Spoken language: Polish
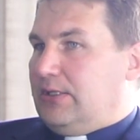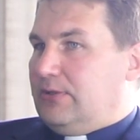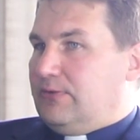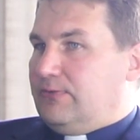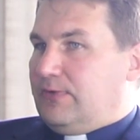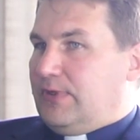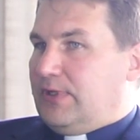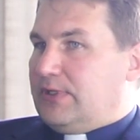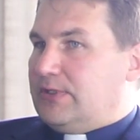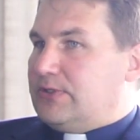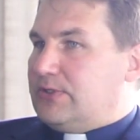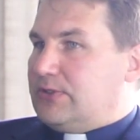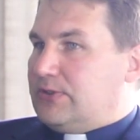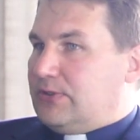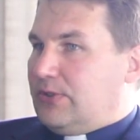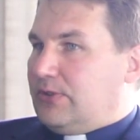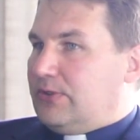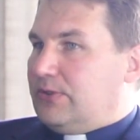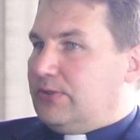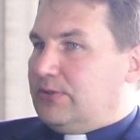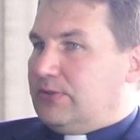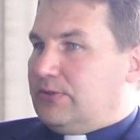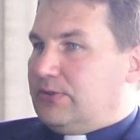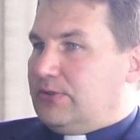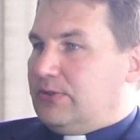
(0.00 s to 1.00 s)
Więc
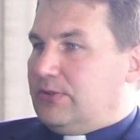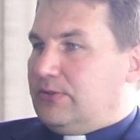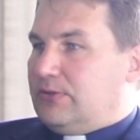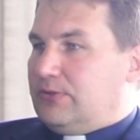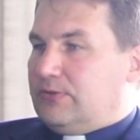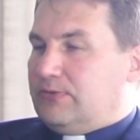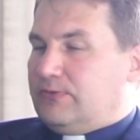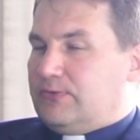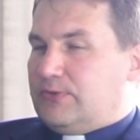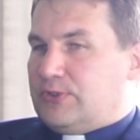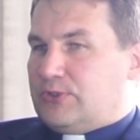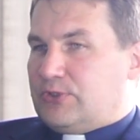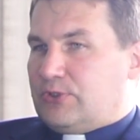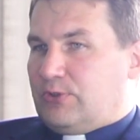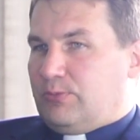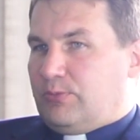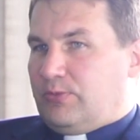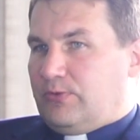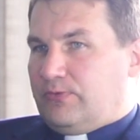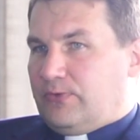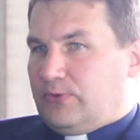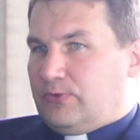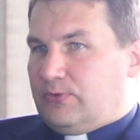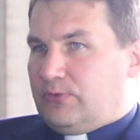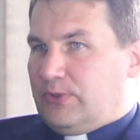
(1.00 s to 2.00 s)
to, to wszystko
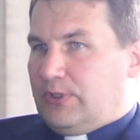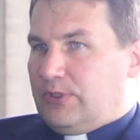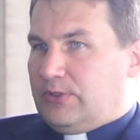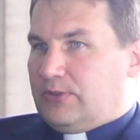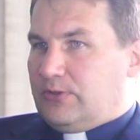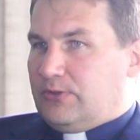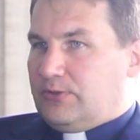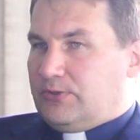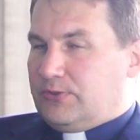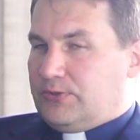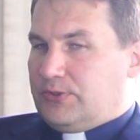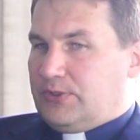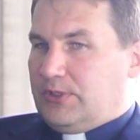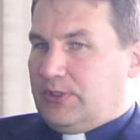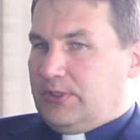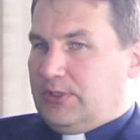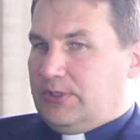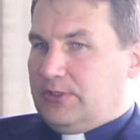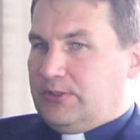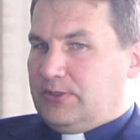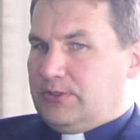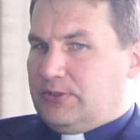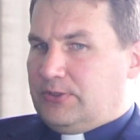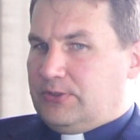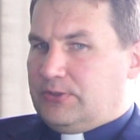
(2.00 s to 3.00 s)
powoduje to,
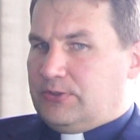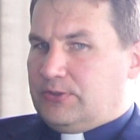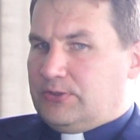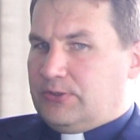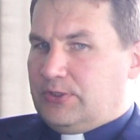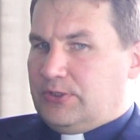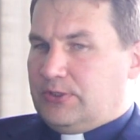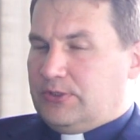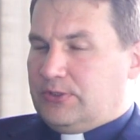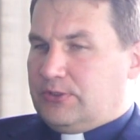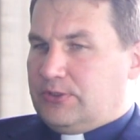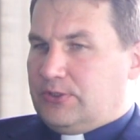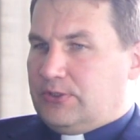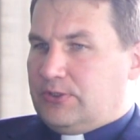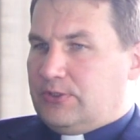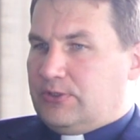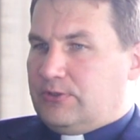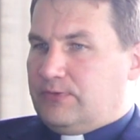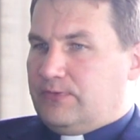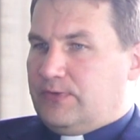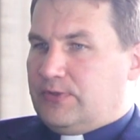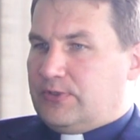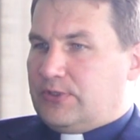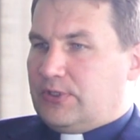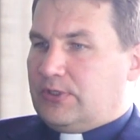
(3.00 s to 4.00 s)
że, że, że
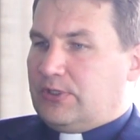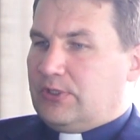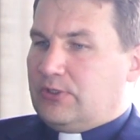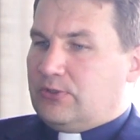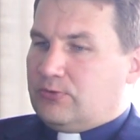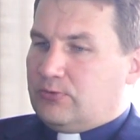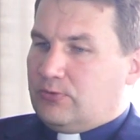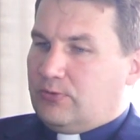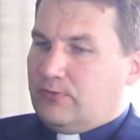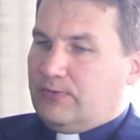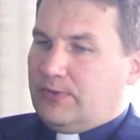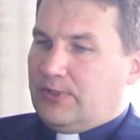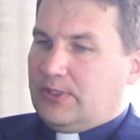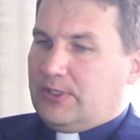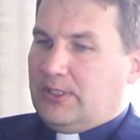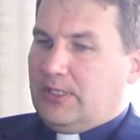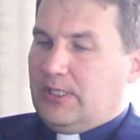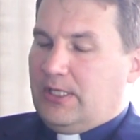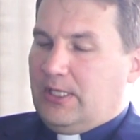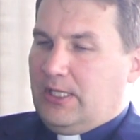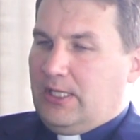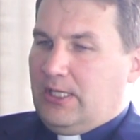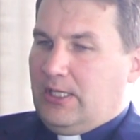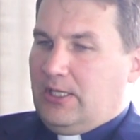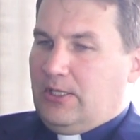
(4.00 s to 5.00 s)
rzeczywiście ten człowiek
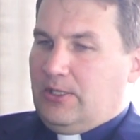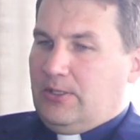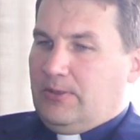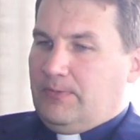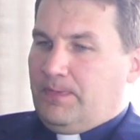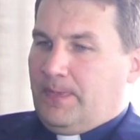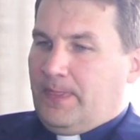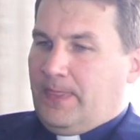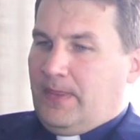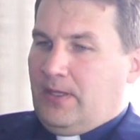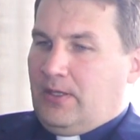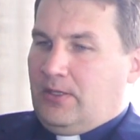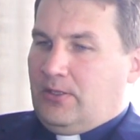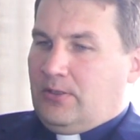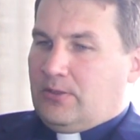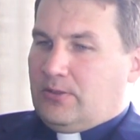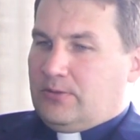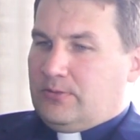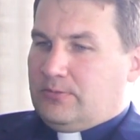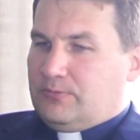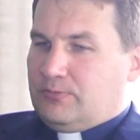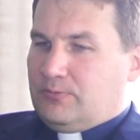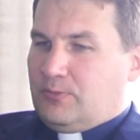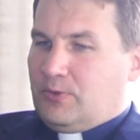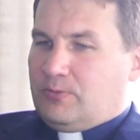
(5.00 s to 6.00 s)

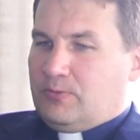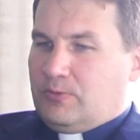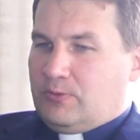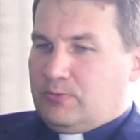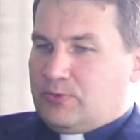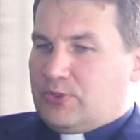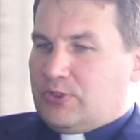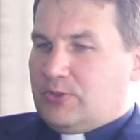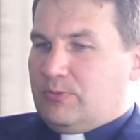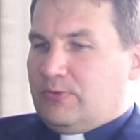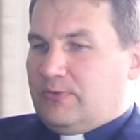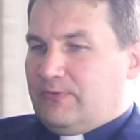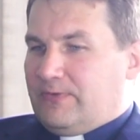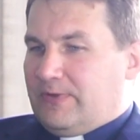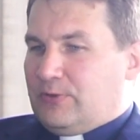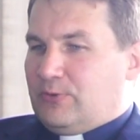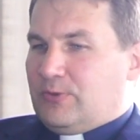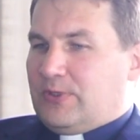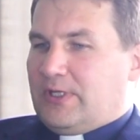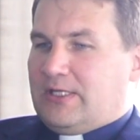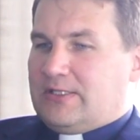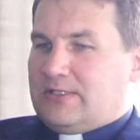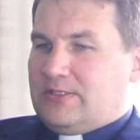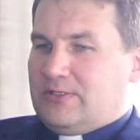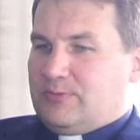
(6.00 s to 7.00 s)
bo my musimy w
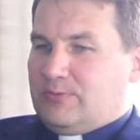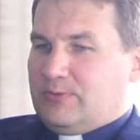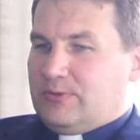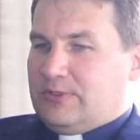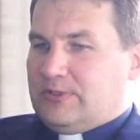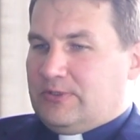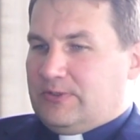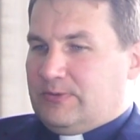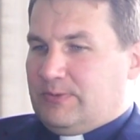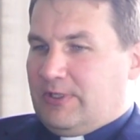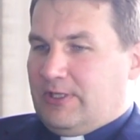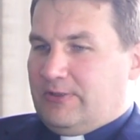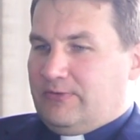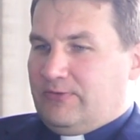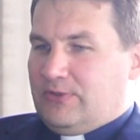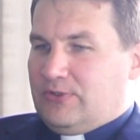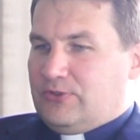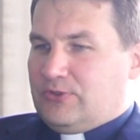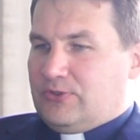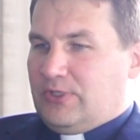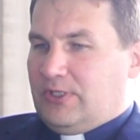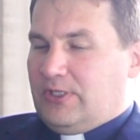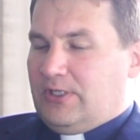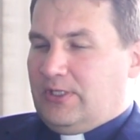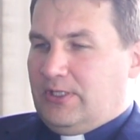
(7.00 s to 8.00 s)
edukacji sprawić,
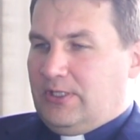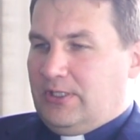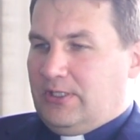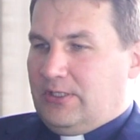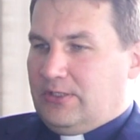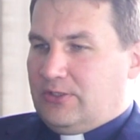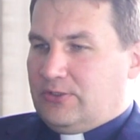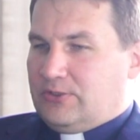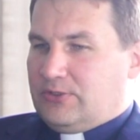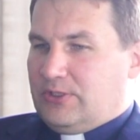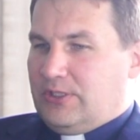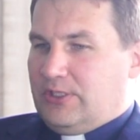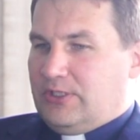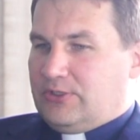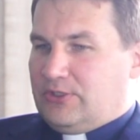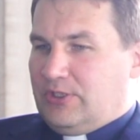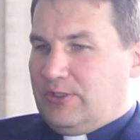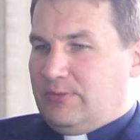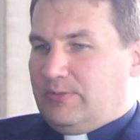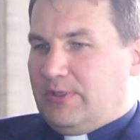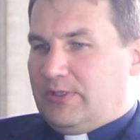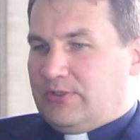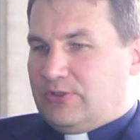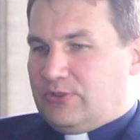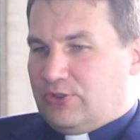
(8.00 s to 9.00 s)
że, że
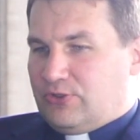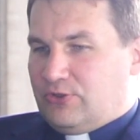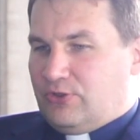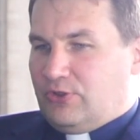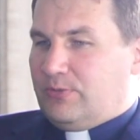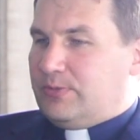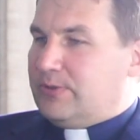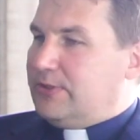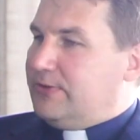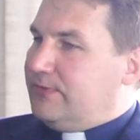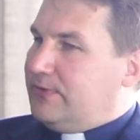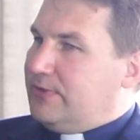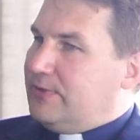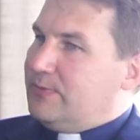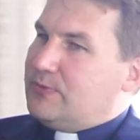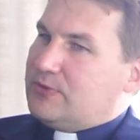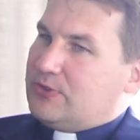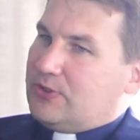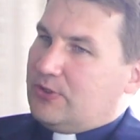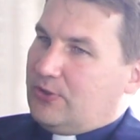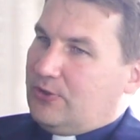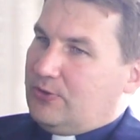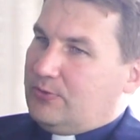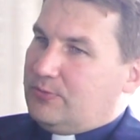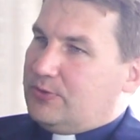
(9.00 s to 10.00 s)
jeżeli będziesz dobry w tym,
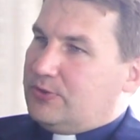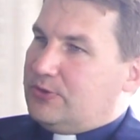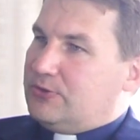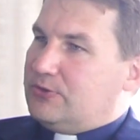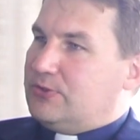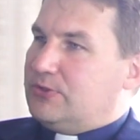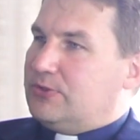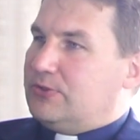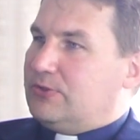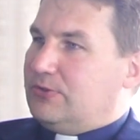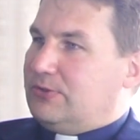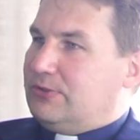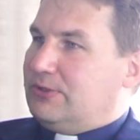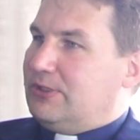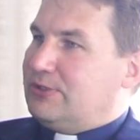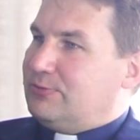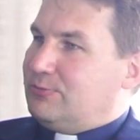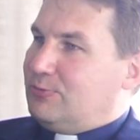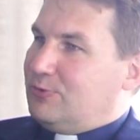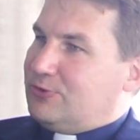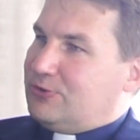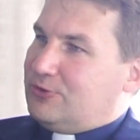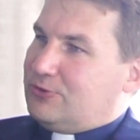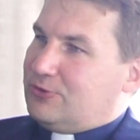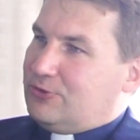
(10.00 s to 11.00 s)
co robisz, to też
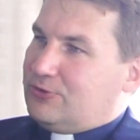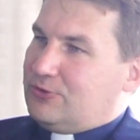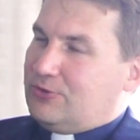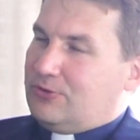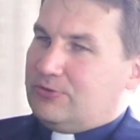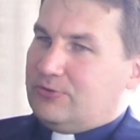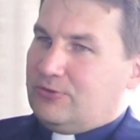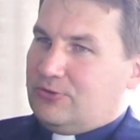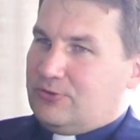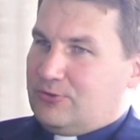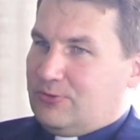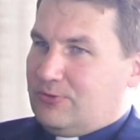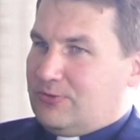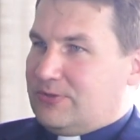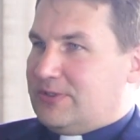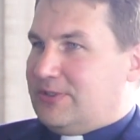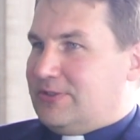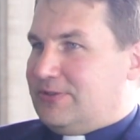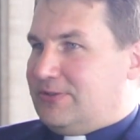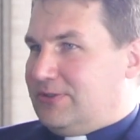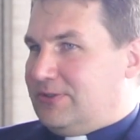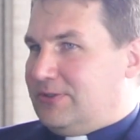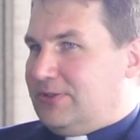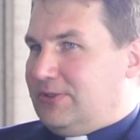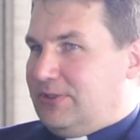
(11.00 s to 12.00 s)
możesz osiągnąć
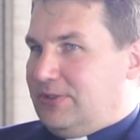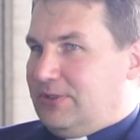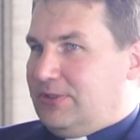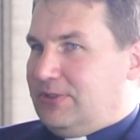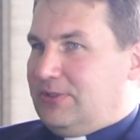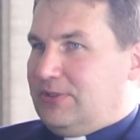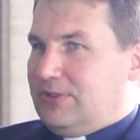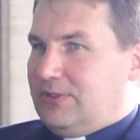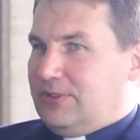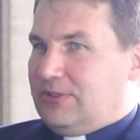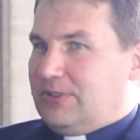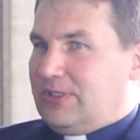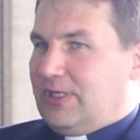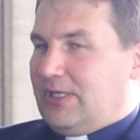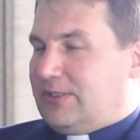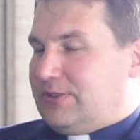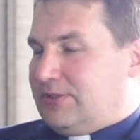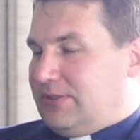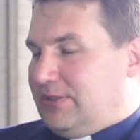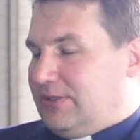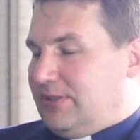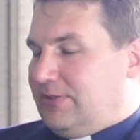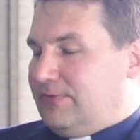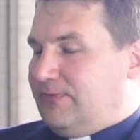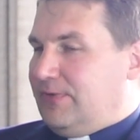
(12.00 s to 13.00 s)
sukces i, i
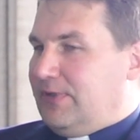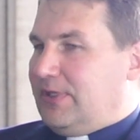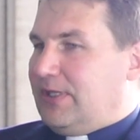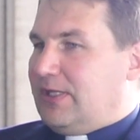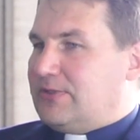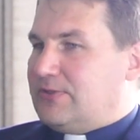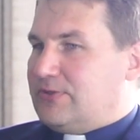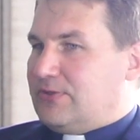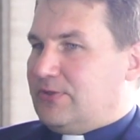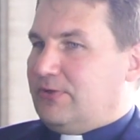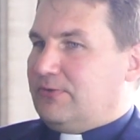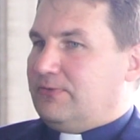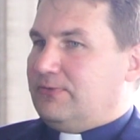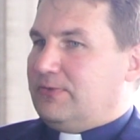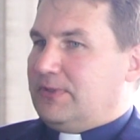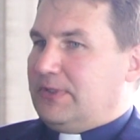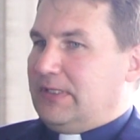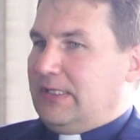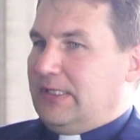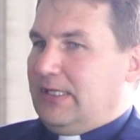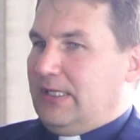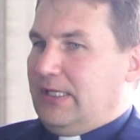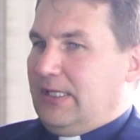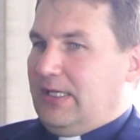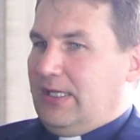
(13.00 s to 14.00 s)
także ten finansowy
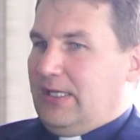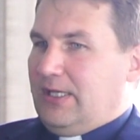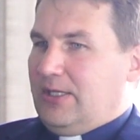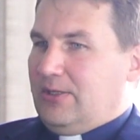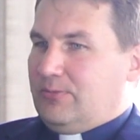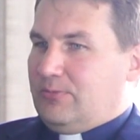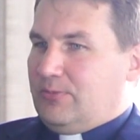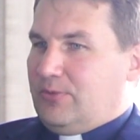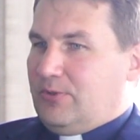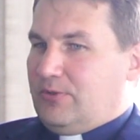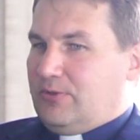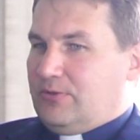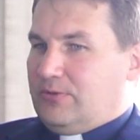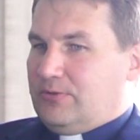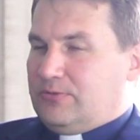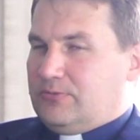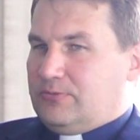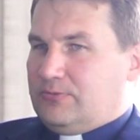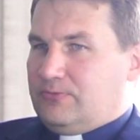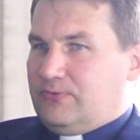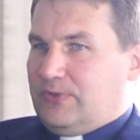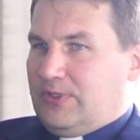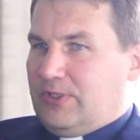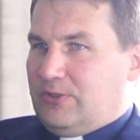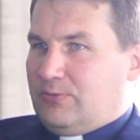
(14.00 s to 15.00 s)
bo
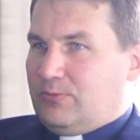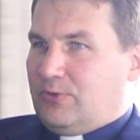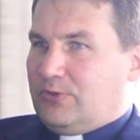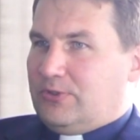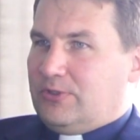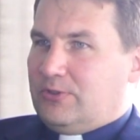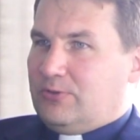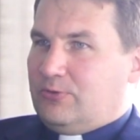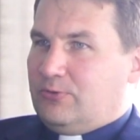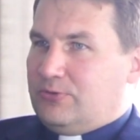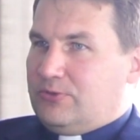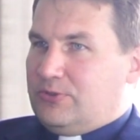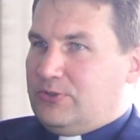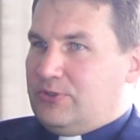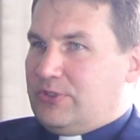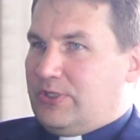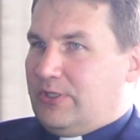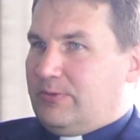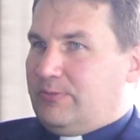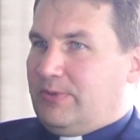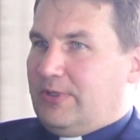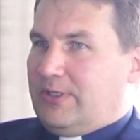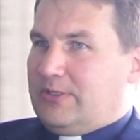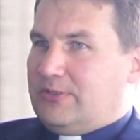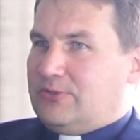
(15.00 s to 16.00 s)
wielu młodych ludzi
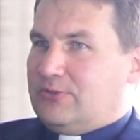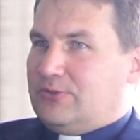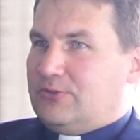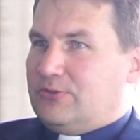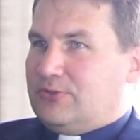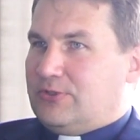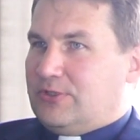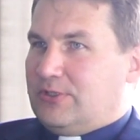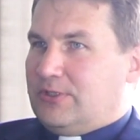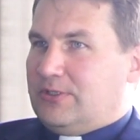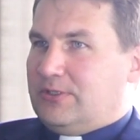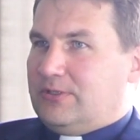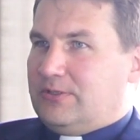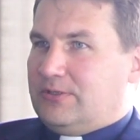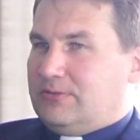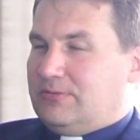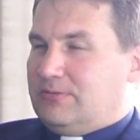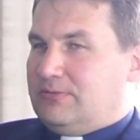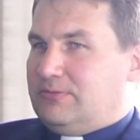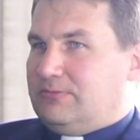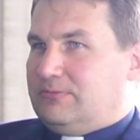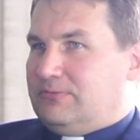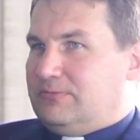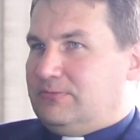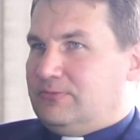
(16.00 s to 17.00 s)
dzisiaj patrzy, że
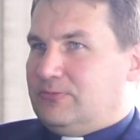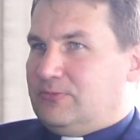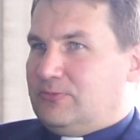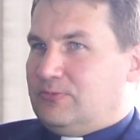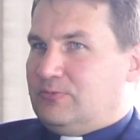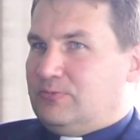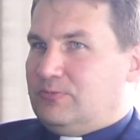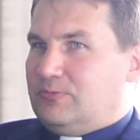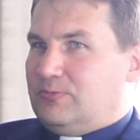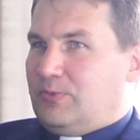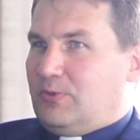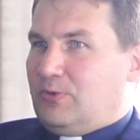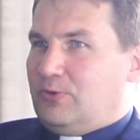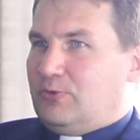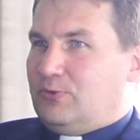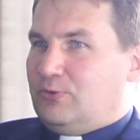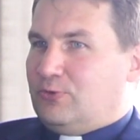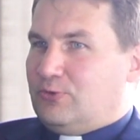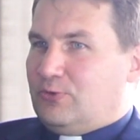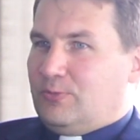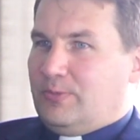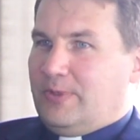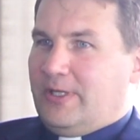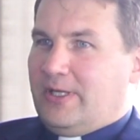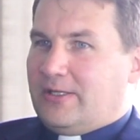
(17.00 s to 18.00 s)
po
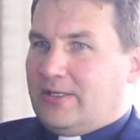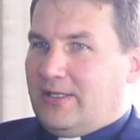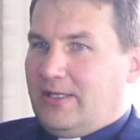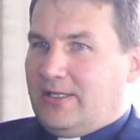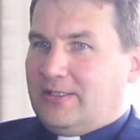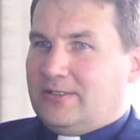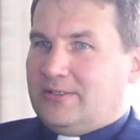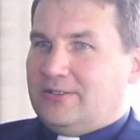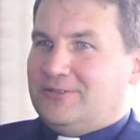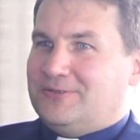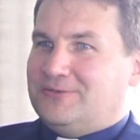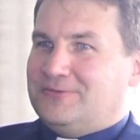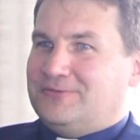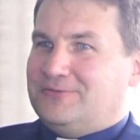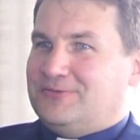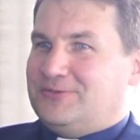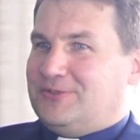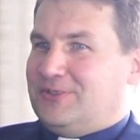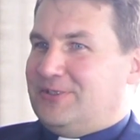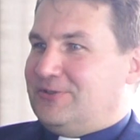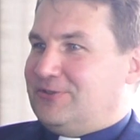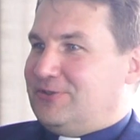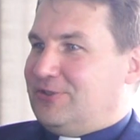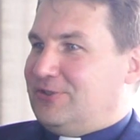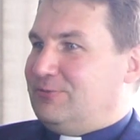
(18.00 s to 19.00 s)
youtuberach, że,
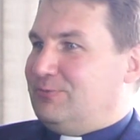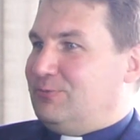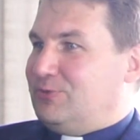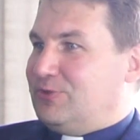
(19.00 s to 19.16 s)
mm -hmm. że mhm.